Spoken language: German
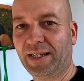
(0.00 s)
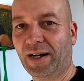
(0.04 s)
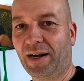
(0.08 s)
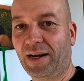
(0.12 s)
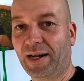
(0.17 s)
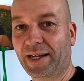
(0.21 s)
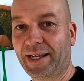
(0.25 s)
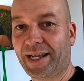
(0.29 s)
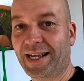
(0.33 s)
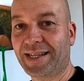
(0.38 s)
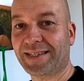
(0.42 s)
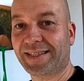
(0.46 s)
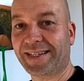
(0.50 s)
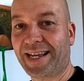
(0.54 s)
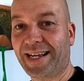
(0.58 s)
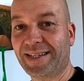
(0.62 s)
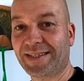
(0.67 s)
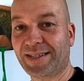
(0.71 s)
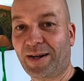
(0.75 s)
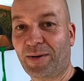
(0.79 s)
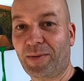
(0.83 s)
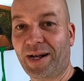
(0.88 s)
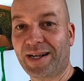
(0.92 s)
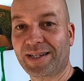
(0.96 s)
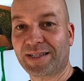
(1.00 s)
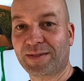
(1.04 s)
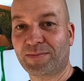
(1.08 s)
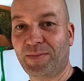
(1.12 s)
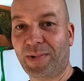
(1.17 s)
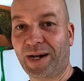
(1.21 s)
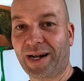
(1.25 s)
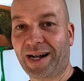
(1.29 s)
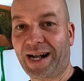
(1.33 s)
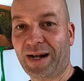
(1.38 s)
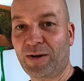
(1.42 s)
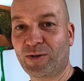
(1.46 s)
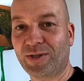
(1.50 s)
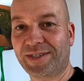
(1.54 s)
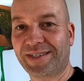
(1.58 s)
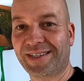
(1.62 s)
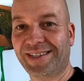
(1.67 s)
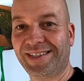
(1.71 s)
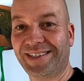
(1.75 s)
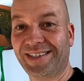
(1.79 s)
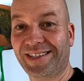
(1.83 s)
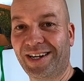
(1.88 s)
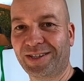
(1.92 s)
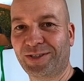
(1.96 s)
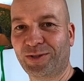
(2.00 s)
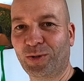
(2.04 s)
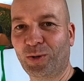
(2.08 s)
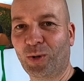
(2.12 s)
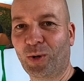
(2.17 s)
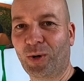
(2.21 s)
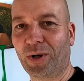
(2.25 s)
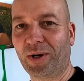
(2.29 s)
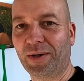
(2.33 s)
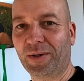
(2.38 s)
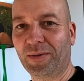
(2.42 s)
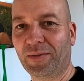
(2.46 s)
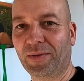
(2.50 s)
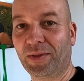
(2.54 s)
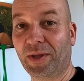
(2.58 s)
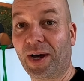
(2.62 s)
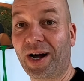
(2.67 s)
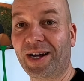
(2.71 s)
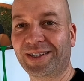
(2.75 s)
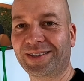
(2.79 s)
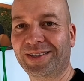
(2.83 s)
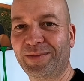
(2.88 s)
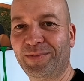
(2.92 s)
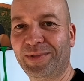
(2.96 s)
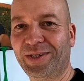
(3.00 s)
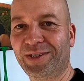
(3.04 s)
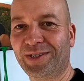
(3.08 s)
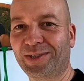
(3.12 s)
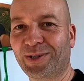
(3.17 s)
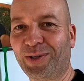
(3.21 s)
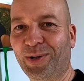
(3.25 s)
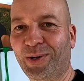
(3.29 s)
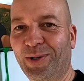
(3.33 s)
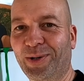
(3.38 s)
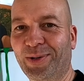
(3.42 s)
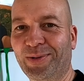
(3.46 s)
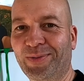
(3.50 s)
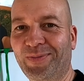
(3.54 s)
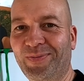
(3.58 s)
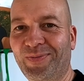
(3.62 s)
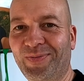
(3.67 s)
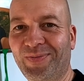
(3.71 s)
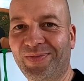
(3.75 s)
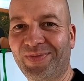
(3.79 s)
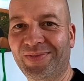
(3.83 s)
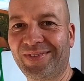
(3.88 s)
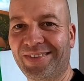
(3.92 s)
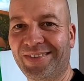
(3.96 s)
Ja, jetzt geht's aber erstmal raus in die Natur nach dem Intro.